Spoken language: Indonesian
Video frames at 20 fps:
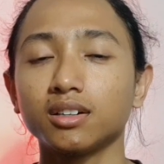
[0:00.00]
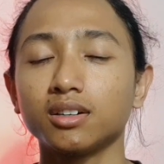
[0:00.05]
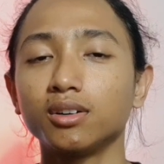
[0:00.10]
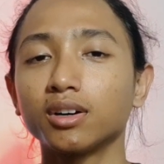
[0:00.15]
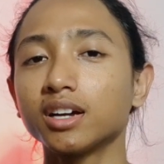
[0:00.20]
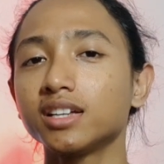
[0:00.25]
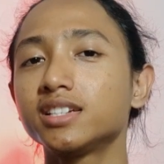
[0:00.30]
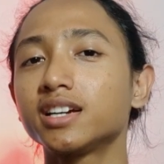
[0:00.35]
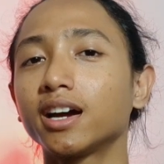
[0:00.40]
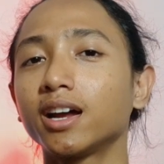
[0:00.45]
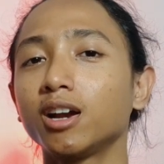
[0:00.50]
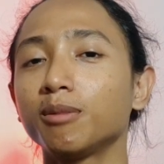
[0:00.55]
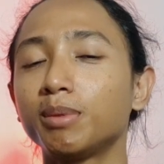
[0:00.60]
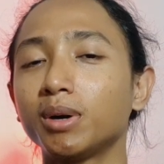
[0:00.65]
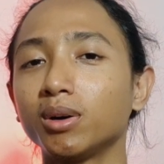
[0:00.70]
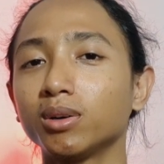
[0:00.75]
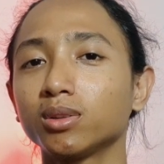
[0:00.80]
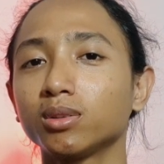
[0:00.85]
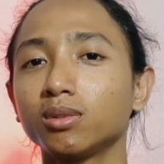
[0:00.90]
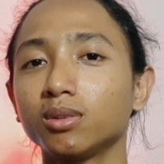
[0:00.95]
Oke, jangan
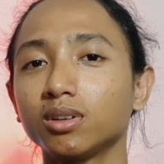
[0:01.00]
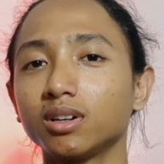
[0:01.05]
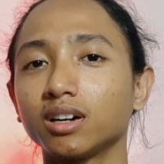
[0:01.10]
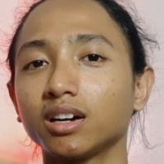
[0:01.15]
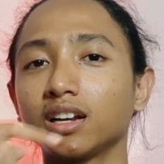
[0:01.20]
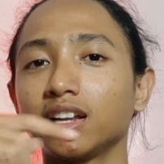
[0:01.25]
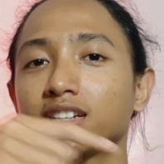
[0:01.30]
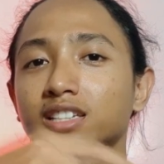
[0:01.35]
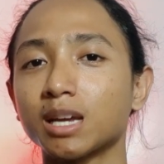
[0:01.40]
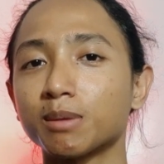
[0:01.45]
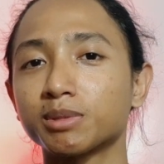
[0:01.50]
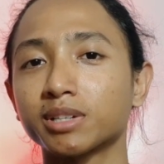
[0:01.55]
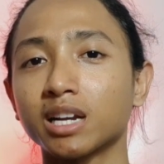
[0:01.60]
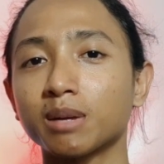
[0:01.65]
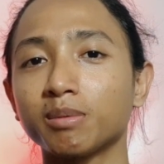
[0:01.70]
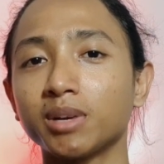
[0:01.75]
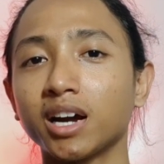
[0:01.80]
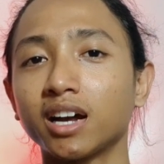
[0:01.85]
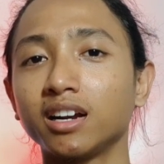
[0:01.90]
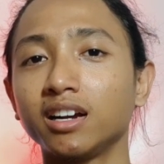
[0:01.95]
lupa untuk klik
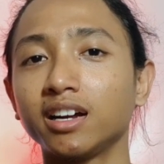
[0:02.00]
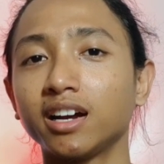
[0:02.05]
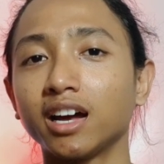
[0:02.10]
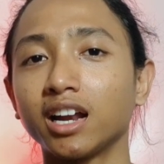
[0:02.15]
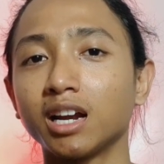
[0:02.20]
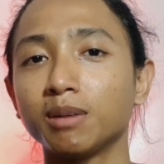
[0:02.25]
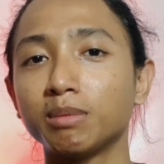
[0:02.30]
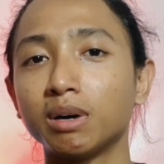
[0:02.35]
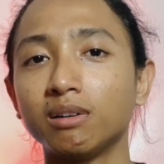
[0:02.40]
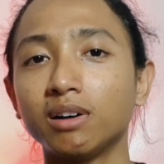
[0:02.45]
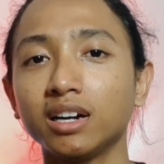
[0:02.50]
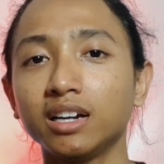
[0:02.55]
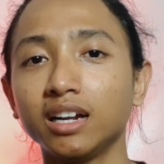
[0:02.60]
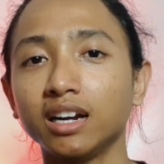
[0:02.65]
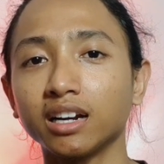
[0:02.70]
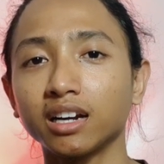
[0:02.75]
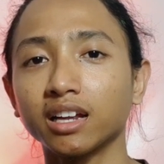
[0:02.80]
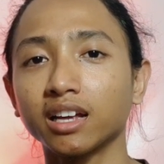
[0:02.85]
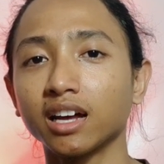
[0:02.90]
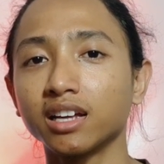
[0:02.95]
subscribe yang ada di kanan bawah
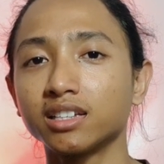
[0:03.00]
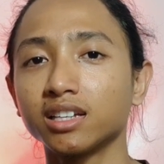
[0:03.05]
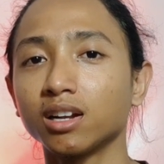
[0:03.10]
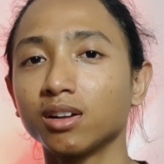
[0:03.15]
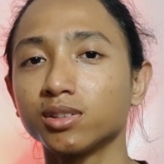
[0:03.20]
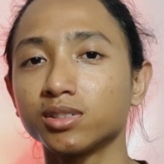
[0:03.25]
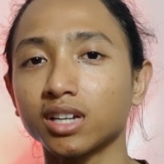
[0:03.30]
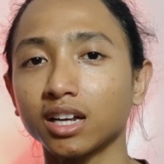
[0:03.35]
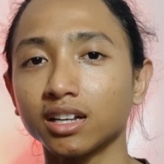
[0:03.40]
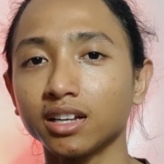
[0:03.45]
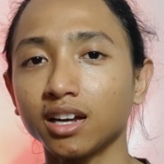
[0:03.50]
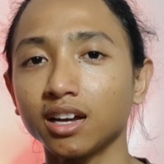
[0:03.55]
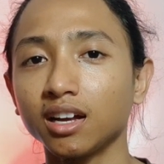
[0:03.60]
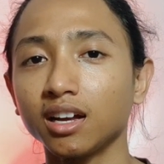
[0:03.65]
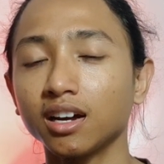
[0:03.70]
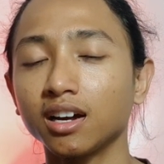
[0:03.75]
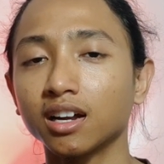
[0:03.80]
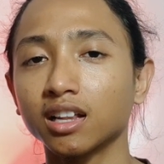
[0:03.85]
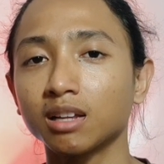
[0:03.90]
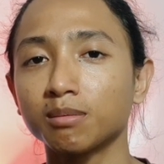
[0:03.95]
dan klik aja loncengnya
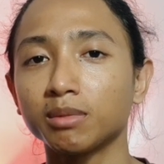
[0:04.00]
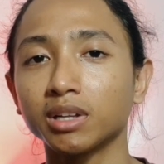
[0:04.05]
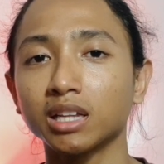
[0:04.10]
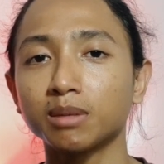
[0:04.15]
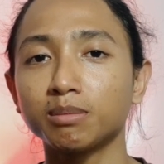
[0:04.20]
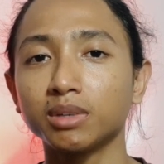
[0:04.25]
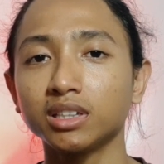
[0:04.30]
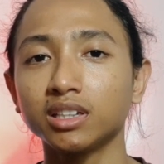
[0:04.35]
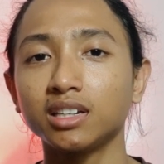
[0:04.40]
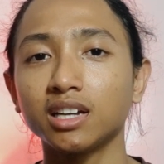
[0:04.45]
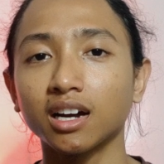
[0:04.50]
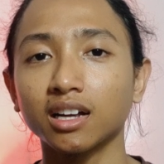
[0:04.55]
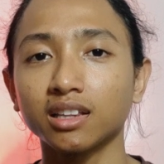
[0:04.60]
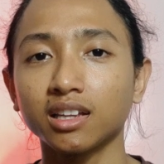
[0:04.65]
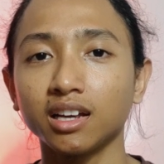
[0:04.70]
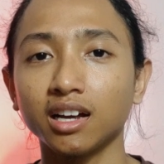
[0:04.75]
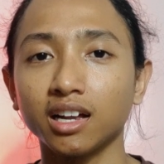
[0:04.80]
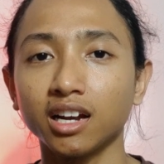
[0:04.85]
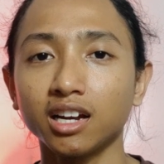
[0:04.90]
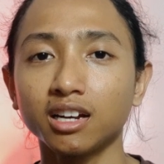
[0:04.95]
agar teman-teman tidak
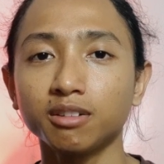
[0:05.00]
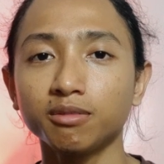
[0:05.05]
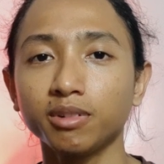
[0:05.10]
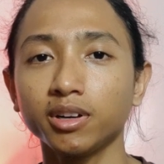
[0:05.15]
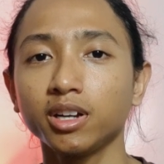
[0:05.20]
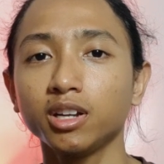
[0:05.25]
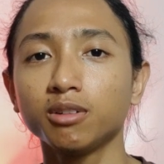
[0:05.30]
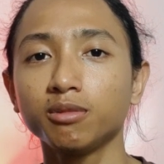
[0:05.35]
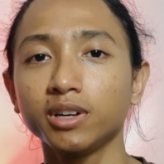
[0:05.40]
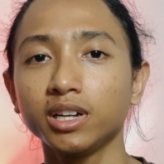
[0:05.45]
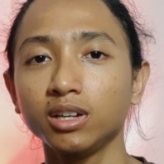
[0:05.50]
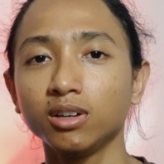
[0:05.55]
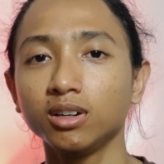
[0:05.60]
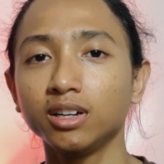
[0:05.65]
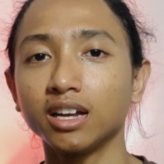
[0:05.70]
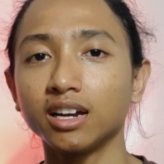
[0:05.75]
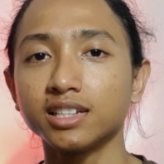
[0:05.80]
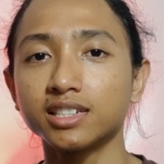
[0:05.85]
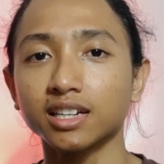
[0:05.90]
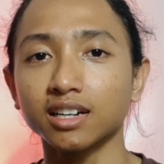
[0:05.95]
ketinggalan video-video
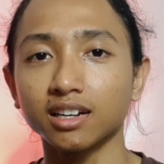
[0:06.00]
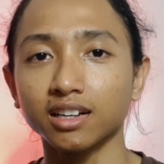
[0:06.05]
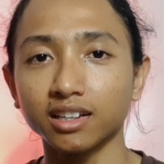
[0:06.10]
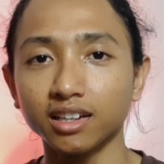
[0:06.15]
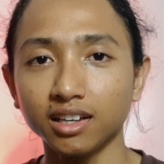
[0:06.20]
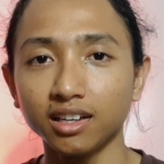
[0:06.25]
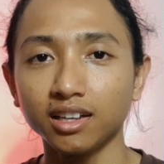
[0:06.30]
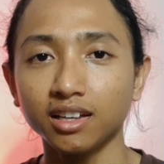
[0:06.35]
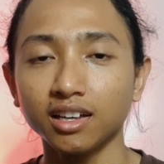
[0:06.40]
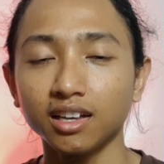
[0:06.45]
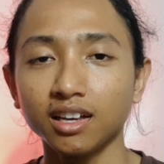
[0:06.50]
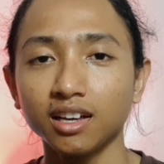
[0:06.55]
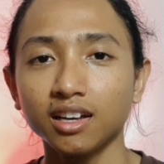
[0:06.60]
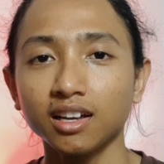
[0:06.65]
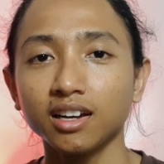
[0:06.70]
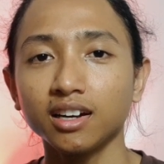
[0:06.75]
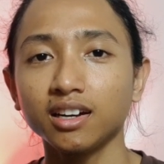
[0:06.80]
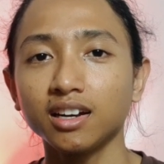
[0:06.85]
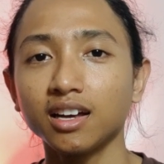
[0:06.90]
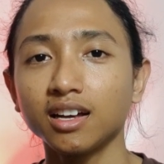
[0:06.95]
dari channel ini.
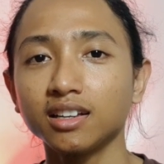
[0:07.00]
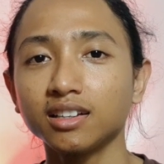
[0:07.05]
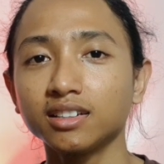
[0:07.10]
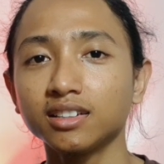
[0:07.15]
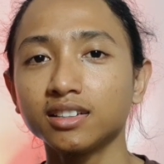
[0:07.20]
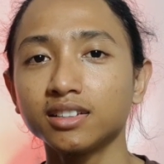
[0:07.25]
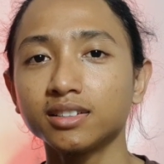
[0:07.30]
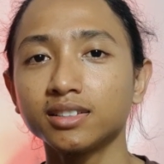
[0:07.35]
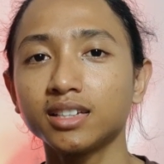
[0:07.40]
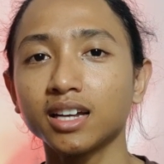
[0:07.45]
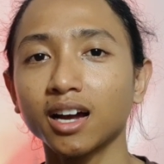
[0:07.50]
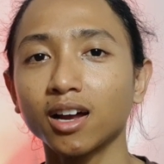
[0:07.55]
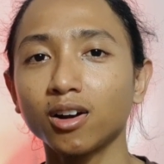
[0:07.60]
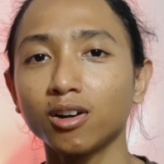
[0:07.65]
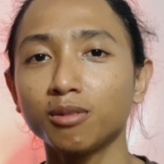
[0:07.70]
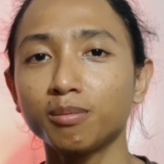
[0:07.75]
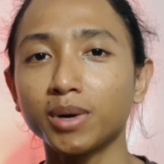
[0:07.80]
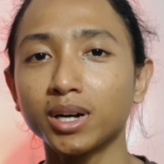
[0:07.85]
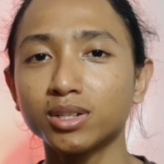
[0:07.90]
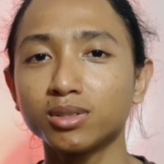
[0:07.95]
Dan jangan
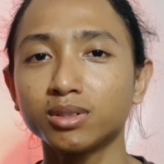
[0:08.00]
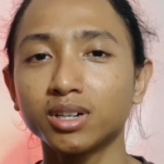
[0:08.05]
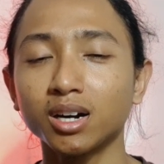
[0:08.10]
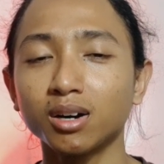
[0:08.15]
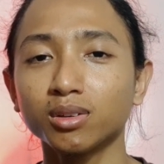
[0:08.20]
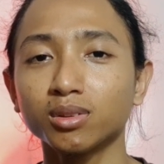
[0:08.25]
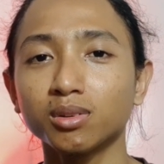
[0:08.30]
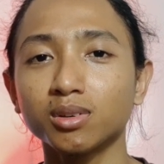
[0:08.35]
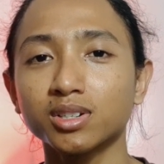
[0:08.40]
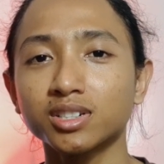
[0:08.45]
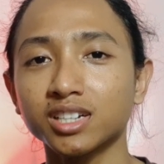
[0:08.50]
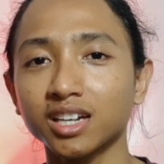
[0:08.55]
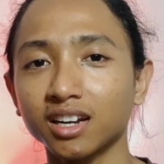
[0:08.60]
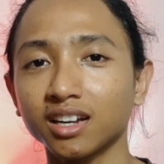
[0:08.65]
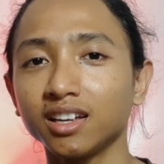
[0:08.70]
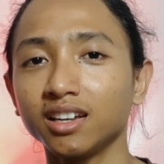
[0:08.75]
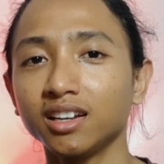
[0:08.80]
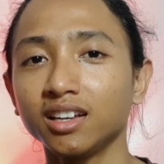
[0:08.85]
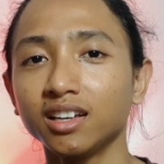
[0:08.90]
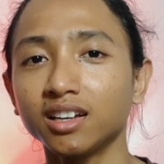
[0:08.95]
lupa juga untuk share
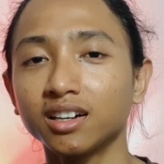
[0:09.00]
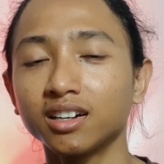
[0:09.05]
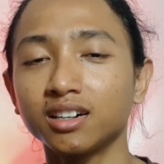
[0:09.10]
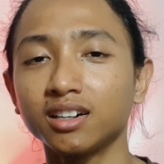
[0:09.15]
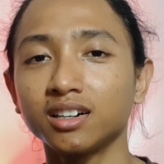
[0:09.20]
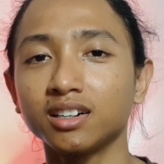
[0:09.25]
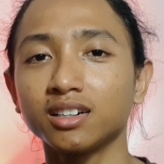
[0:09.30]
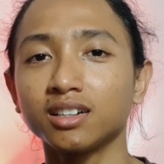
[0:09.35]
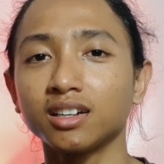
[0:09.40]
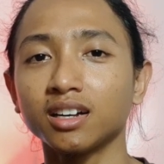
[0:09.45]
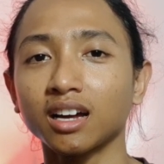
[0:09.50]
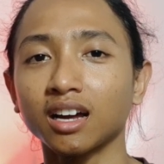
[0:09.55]
ini ke